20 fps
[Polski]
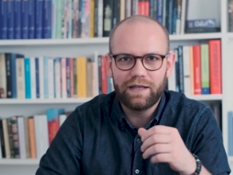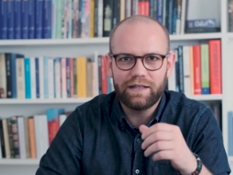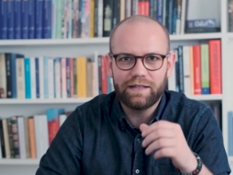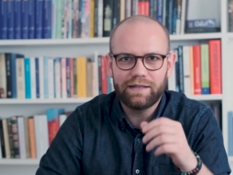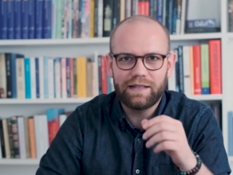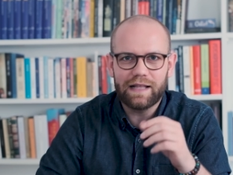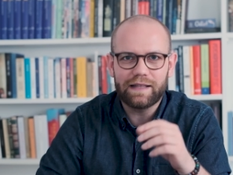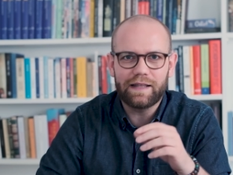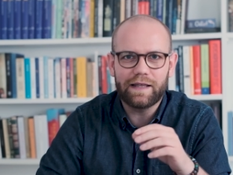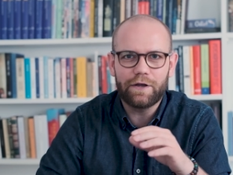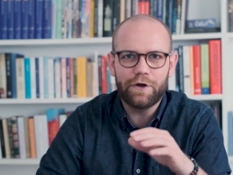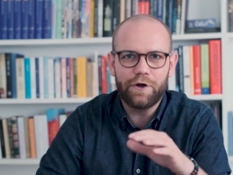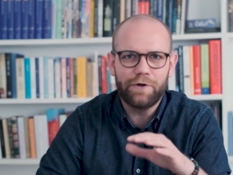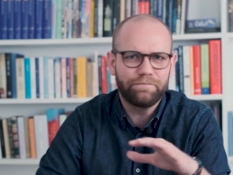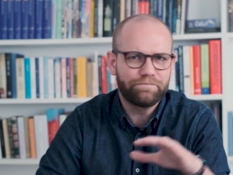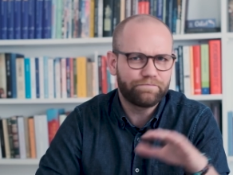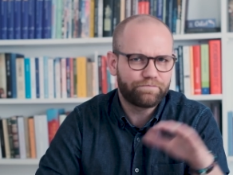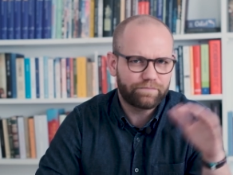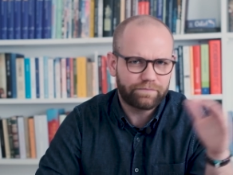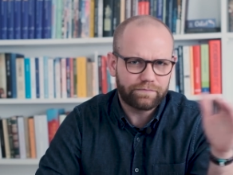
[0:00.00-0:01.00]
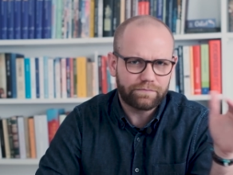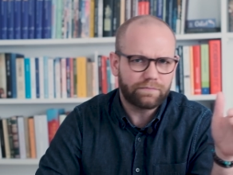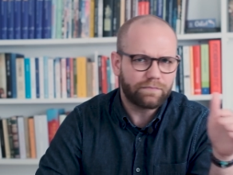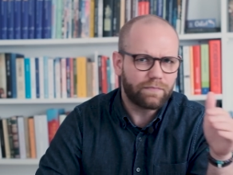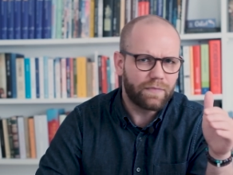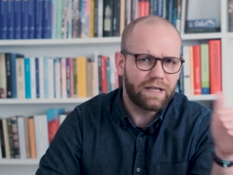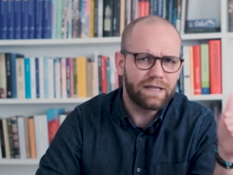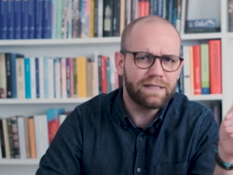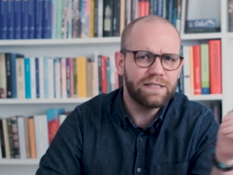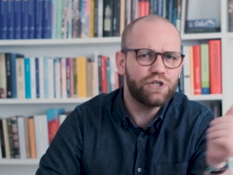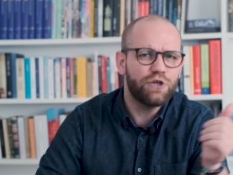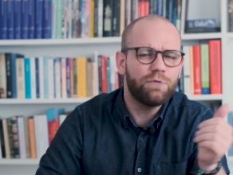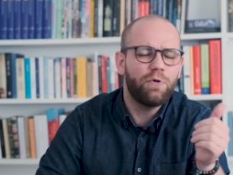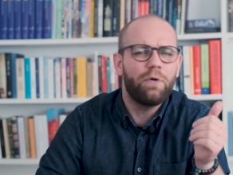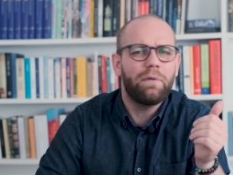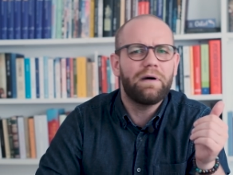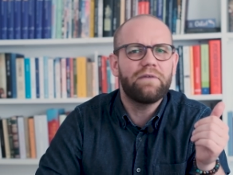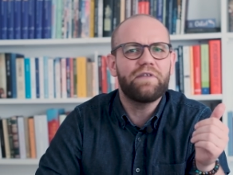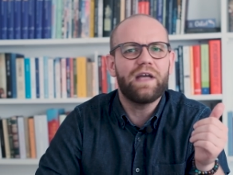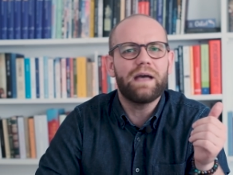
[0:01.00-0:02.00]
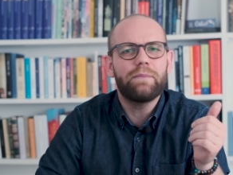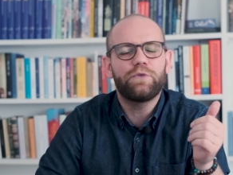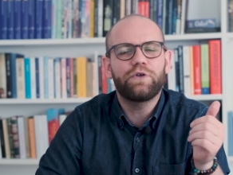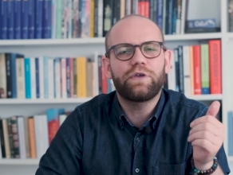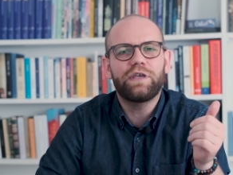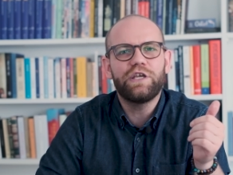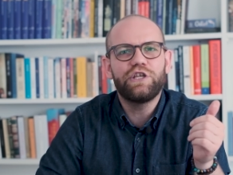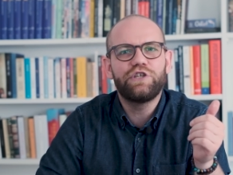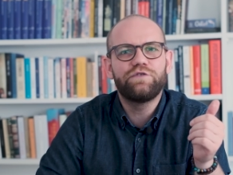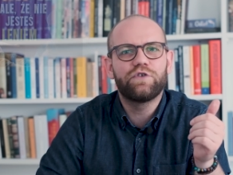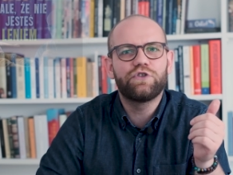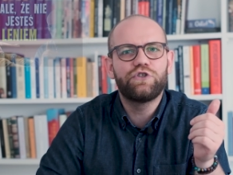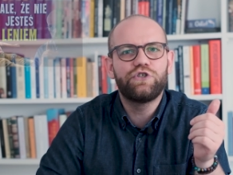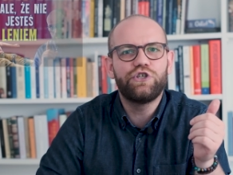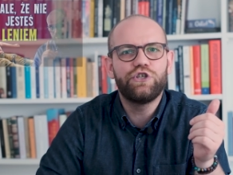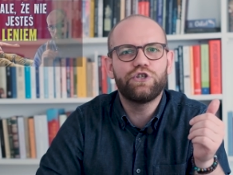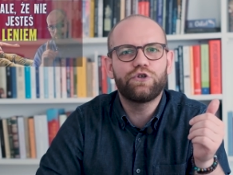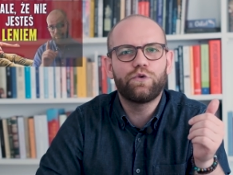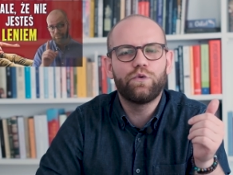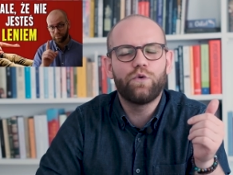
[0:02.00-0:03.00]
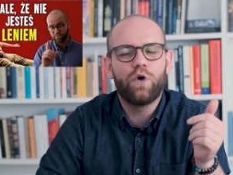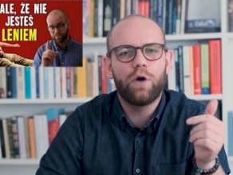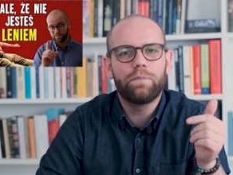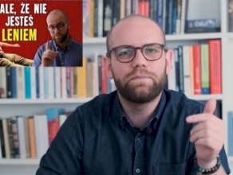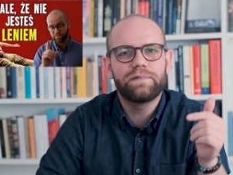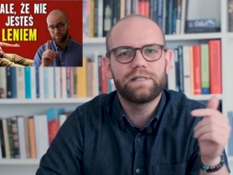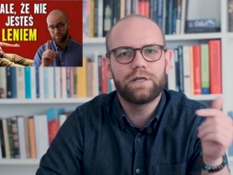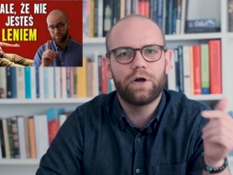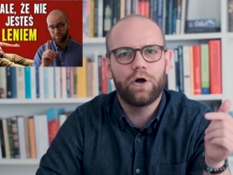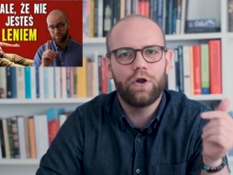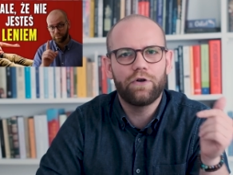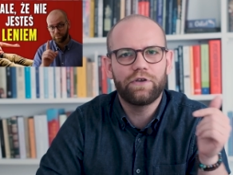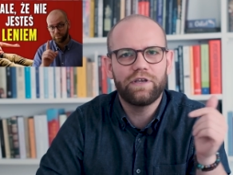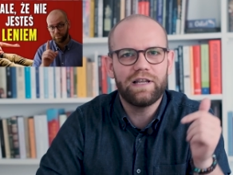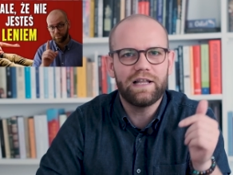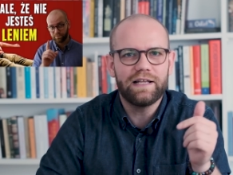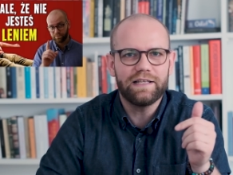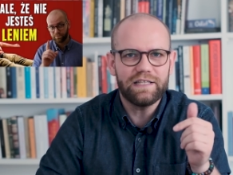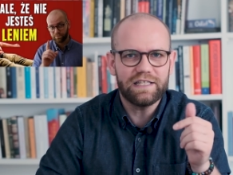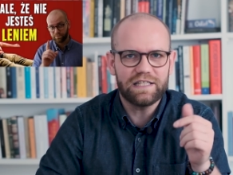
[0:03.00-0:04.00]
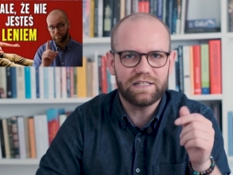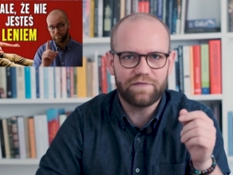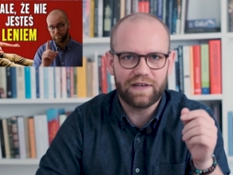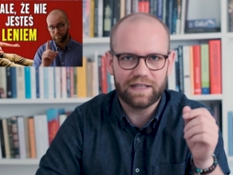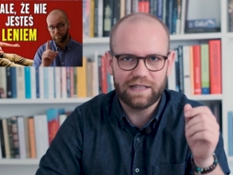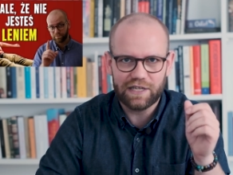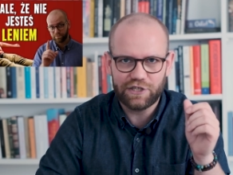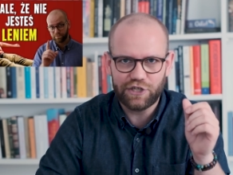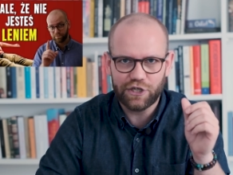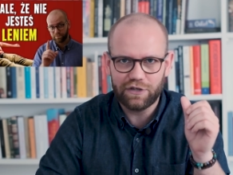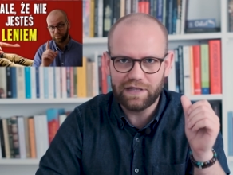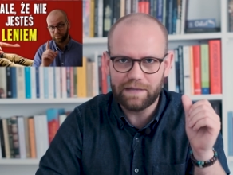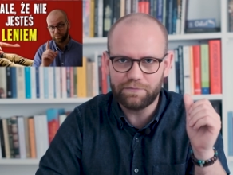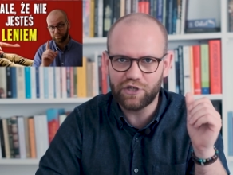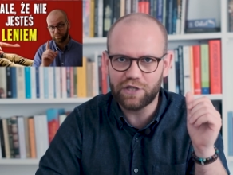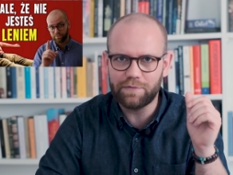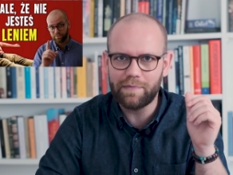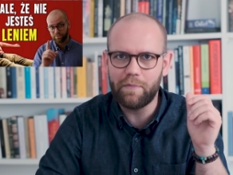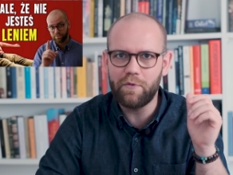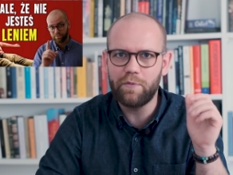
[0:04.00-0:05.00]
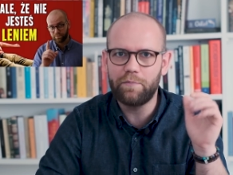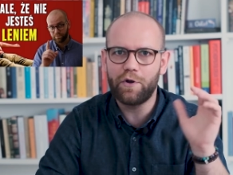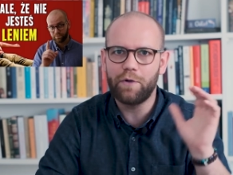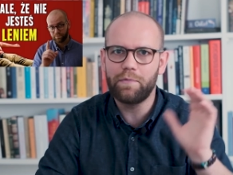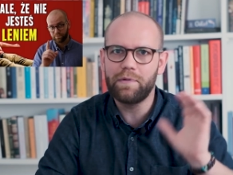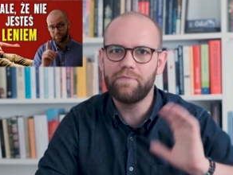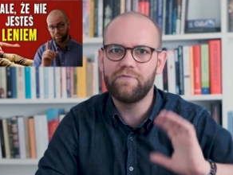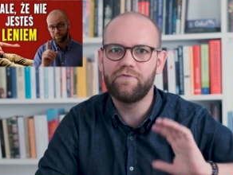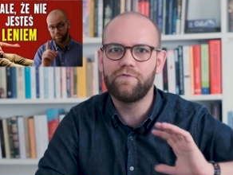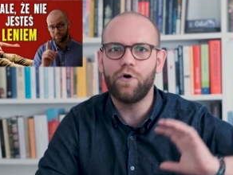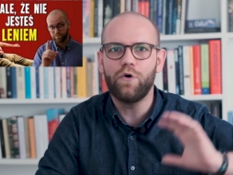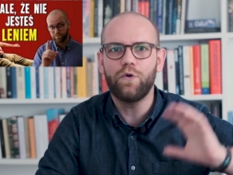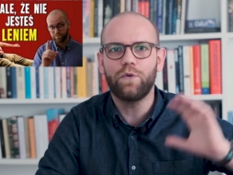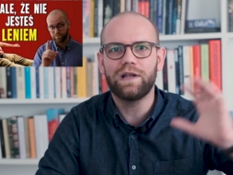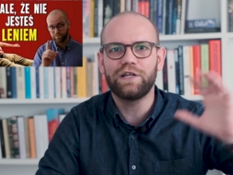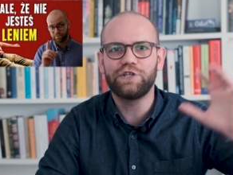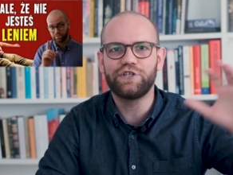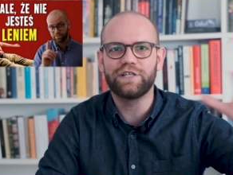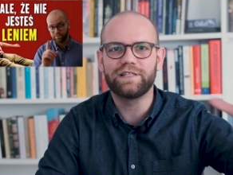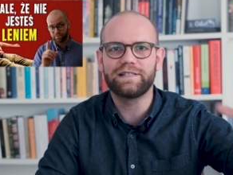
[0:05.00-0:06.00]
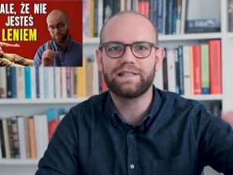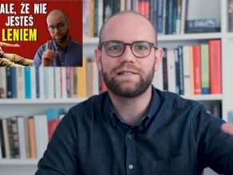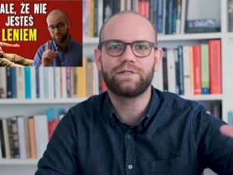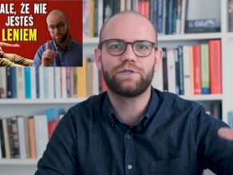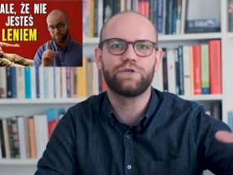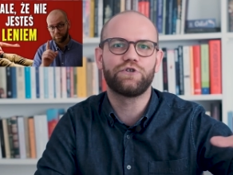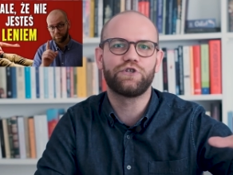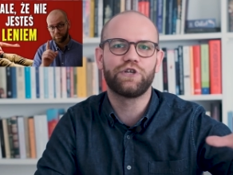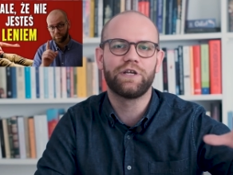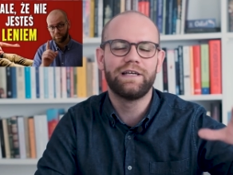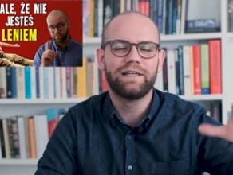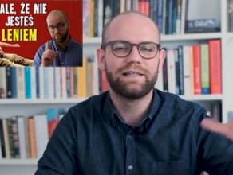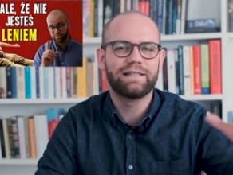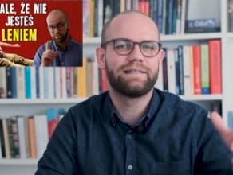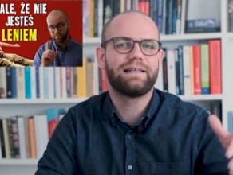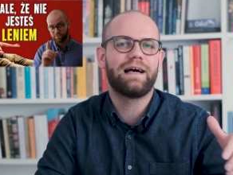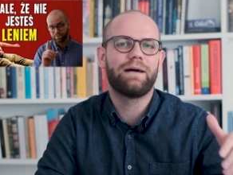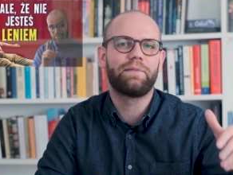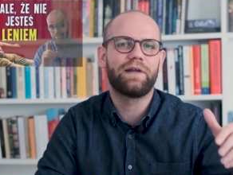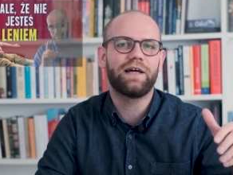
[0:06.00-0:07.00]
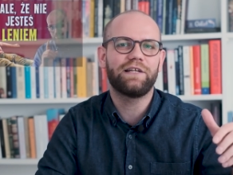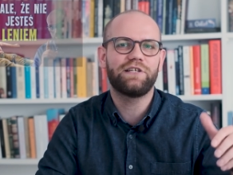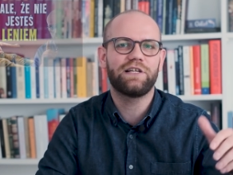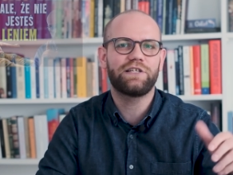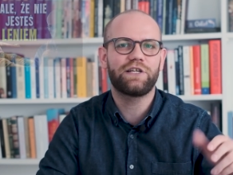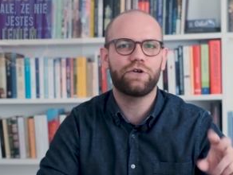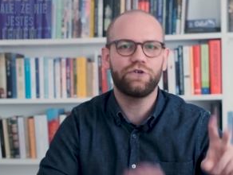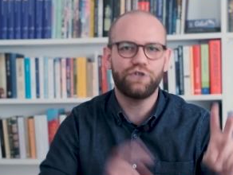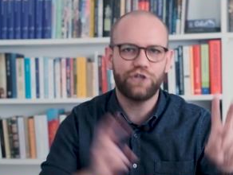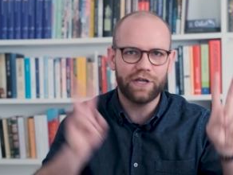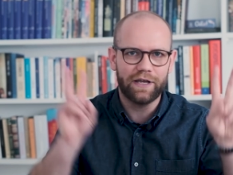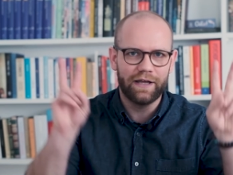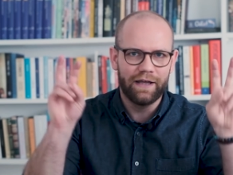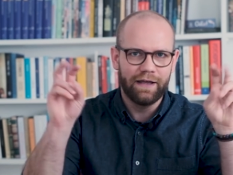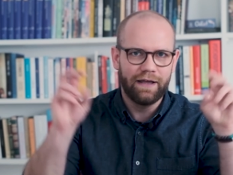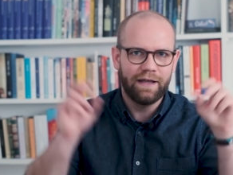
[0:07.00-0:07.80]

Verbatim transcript: Dlatego Zresztą omawiałem to kiedyś w odcinku o psychologii lenistwa, dlaczego na przykład mamy problem w ogóle się za coś zabrać, dlaczego się